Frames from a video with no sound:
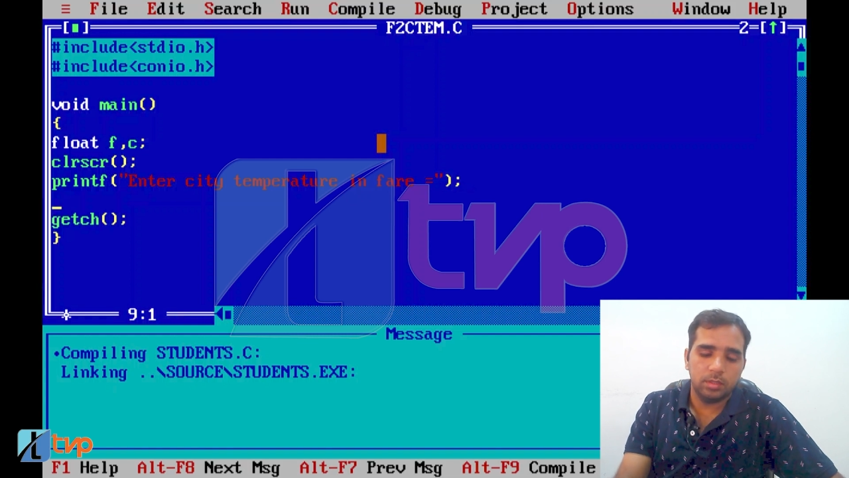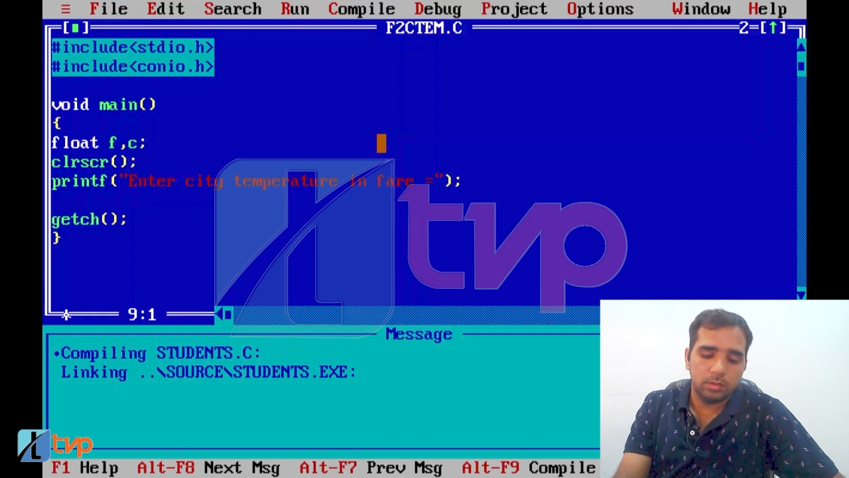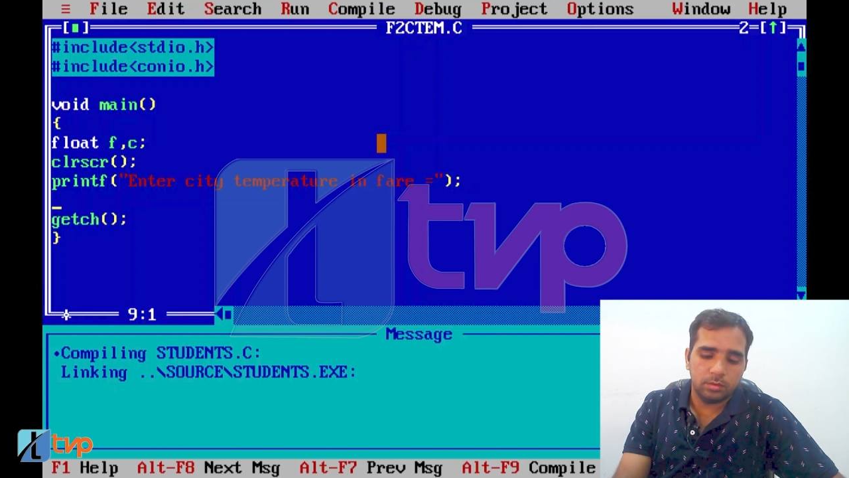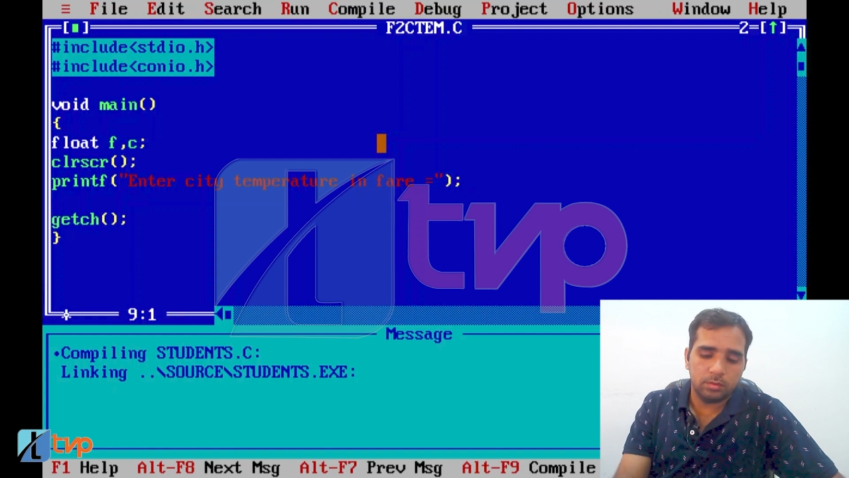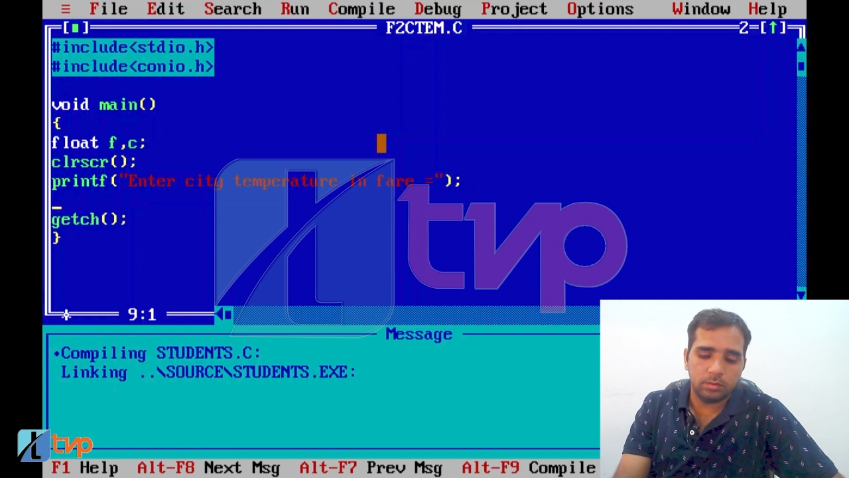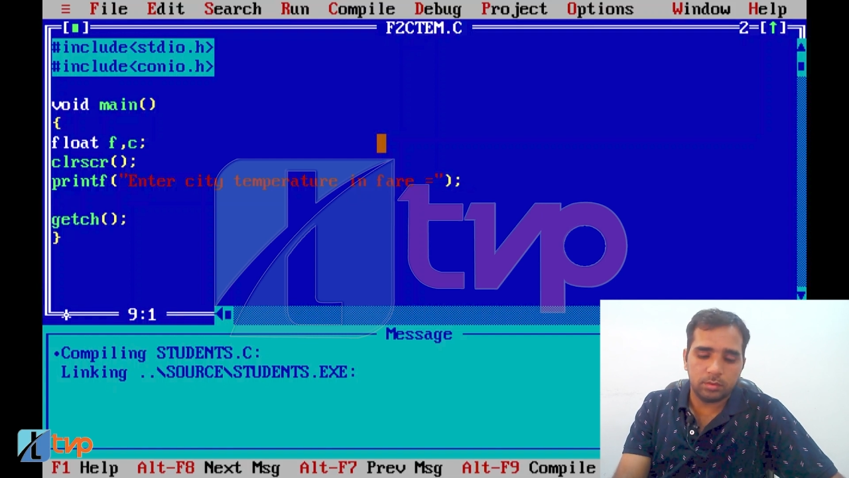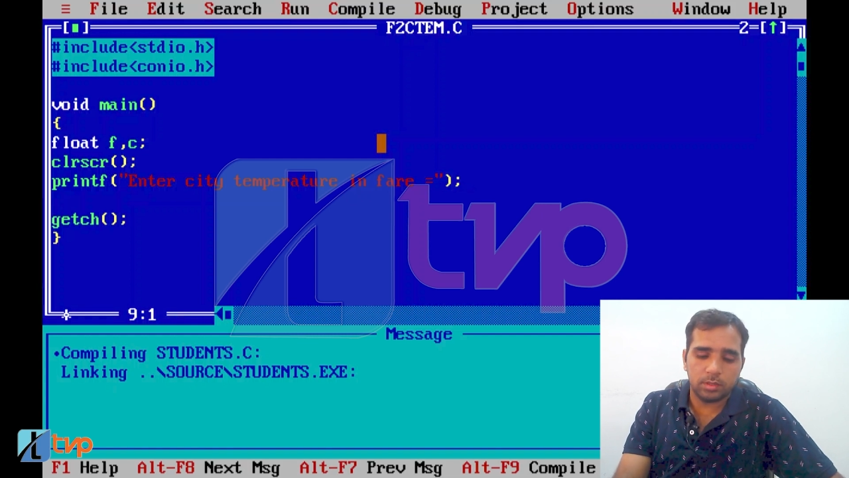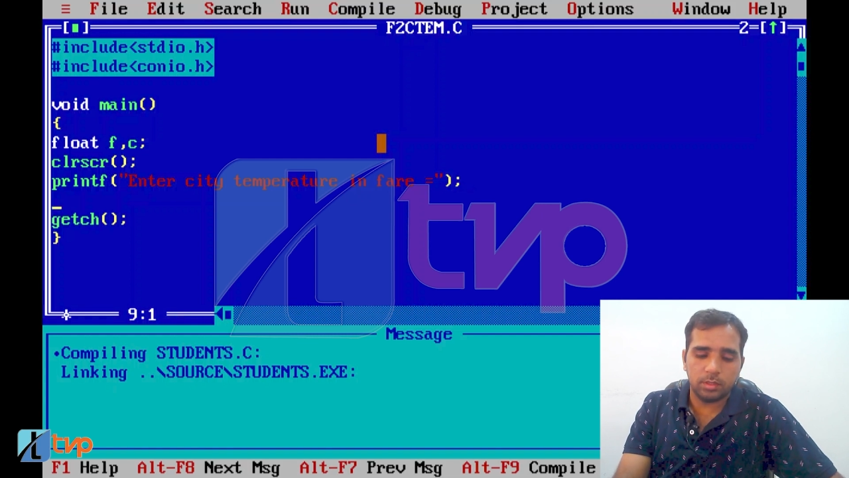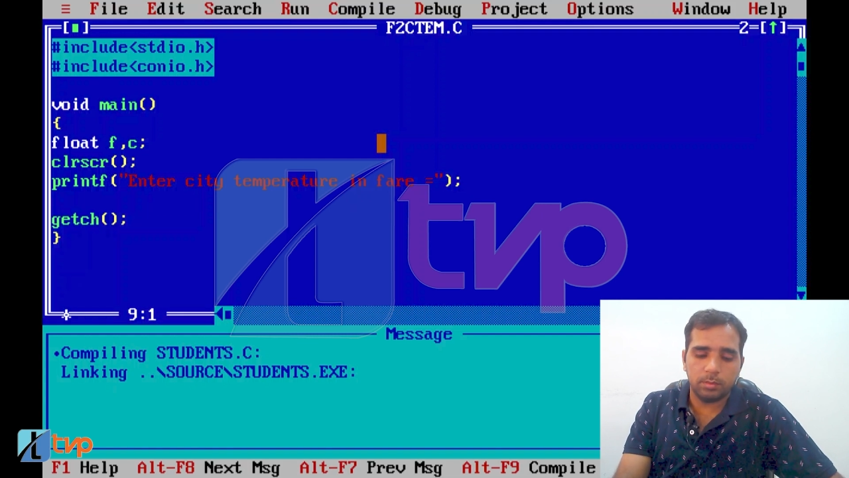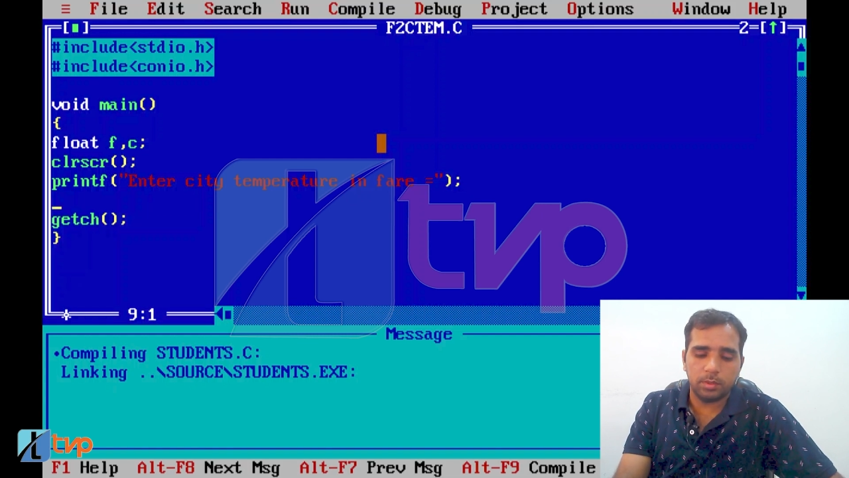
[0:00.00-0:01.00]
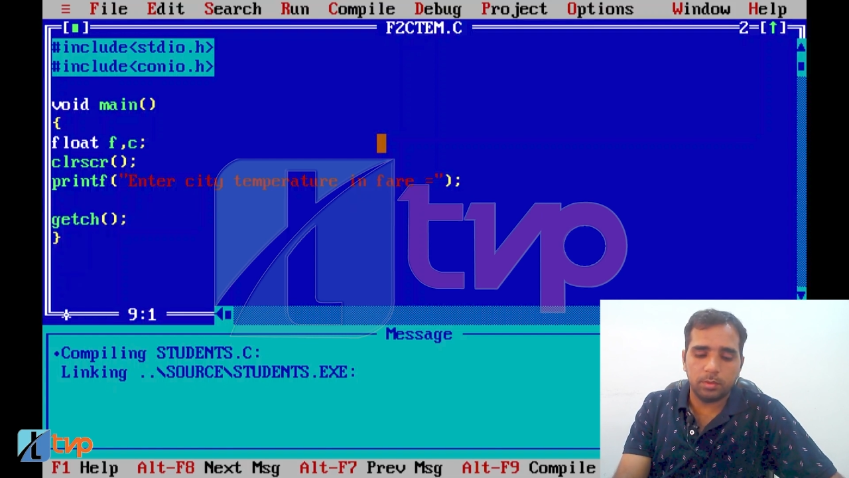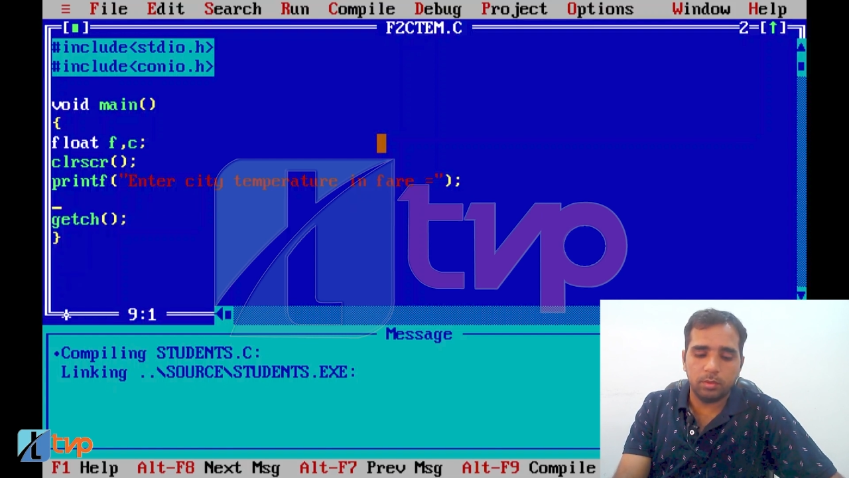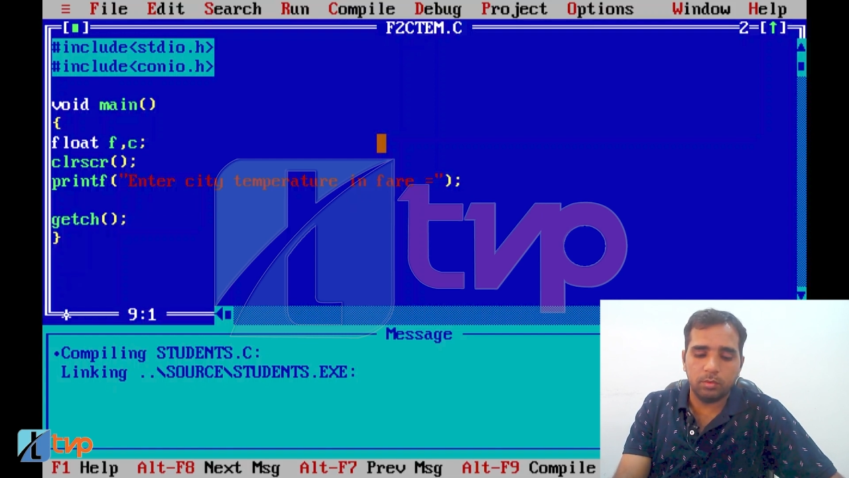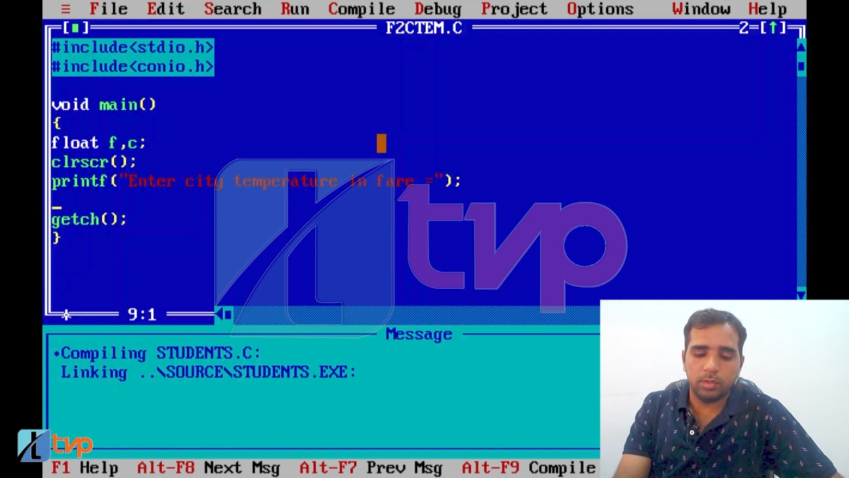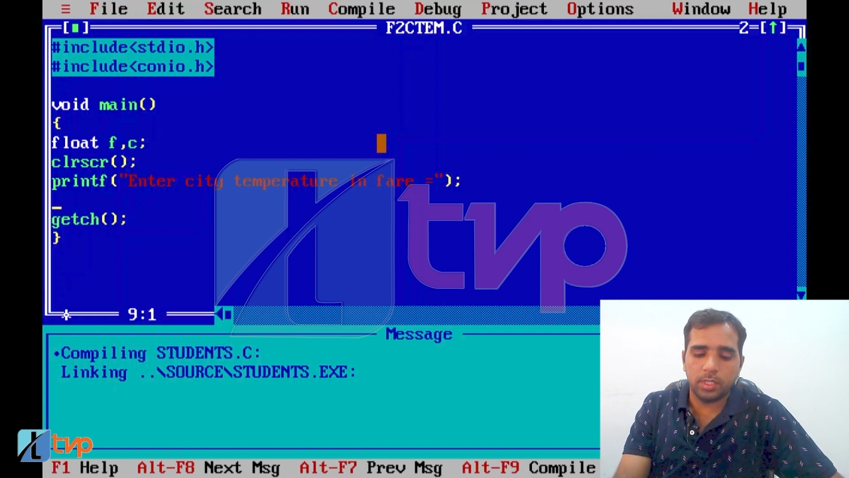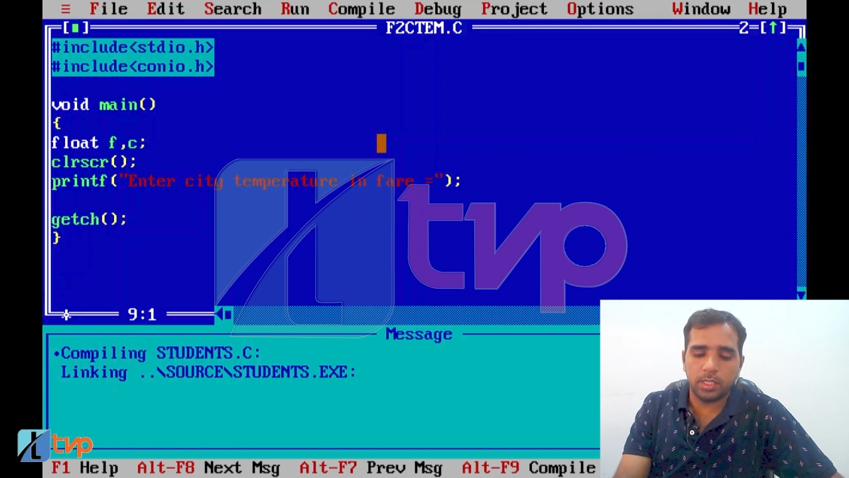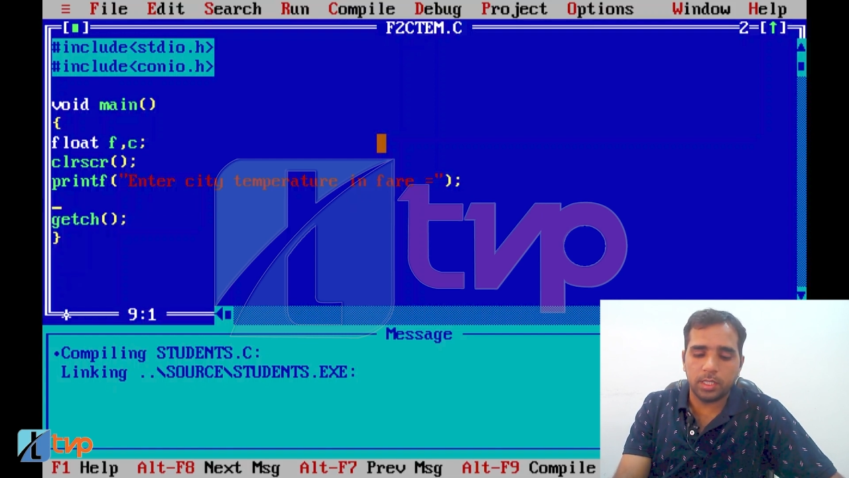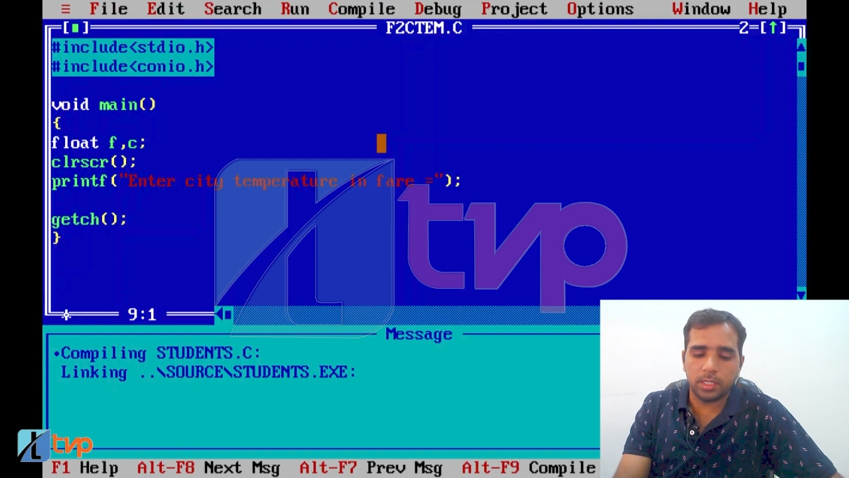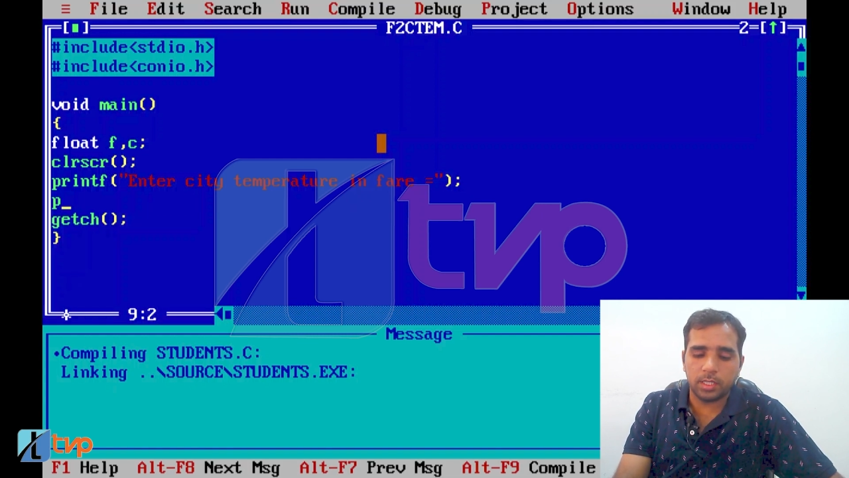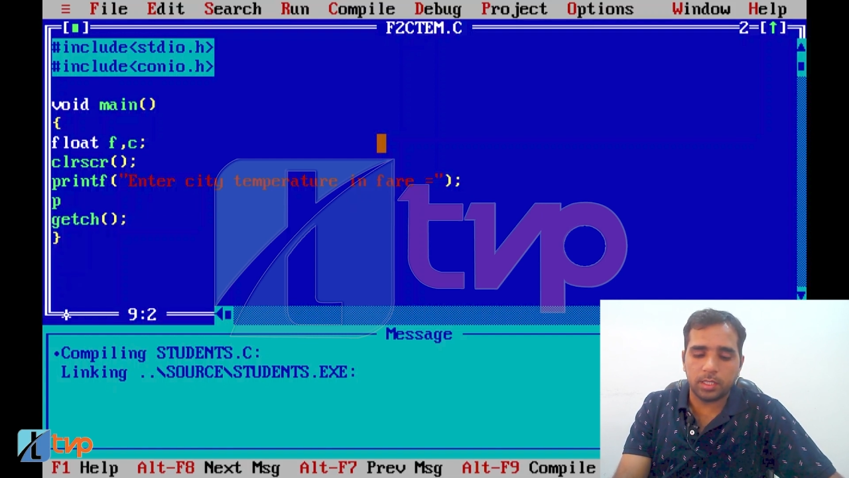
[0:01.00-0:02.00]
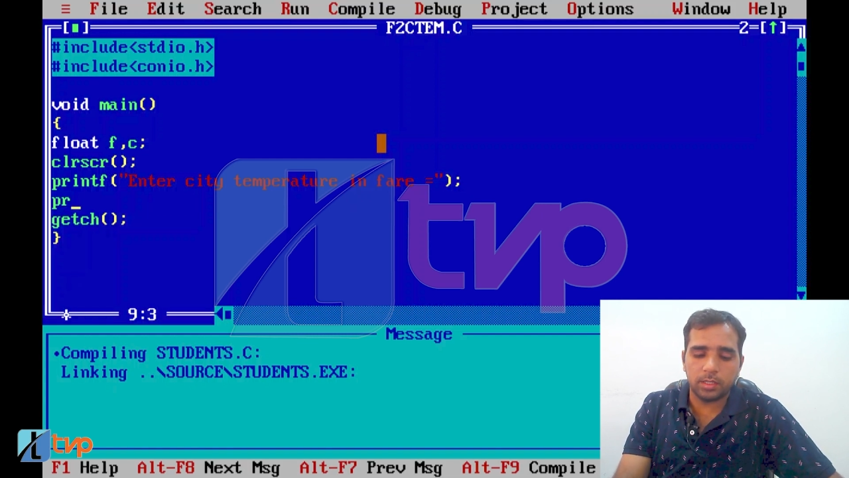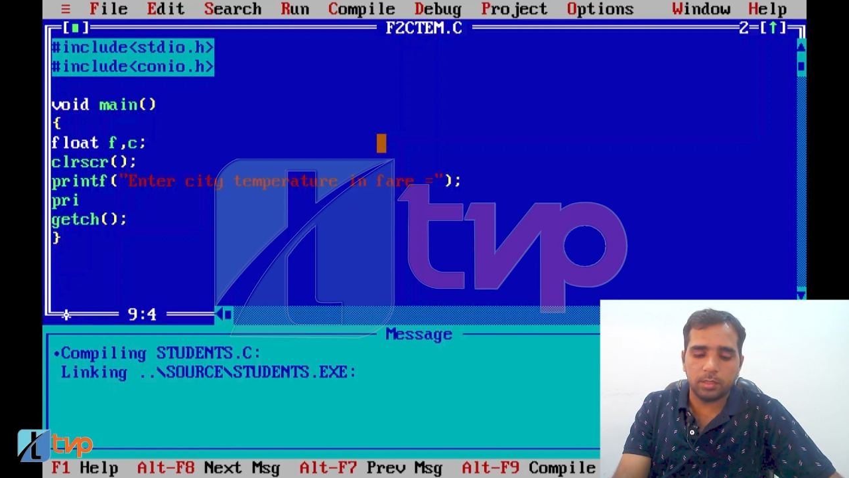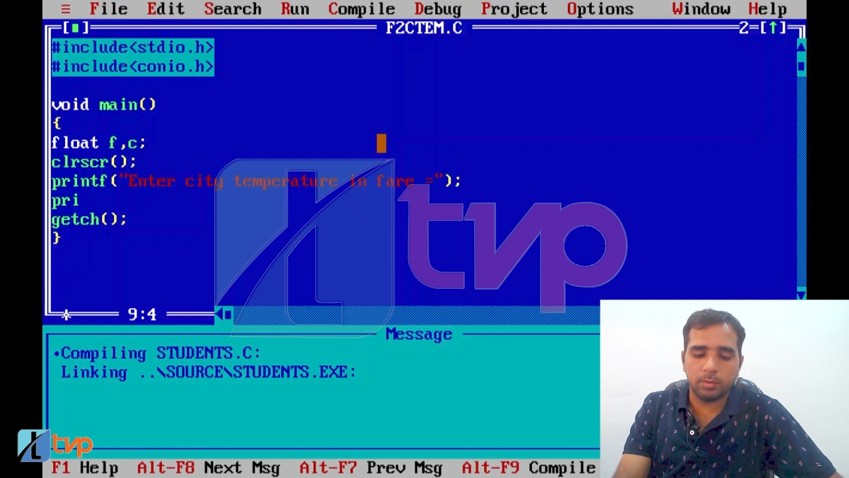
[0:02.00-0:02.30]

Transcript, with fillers: इसके बाद न्यू लाइन कैरेक्टर के अंदर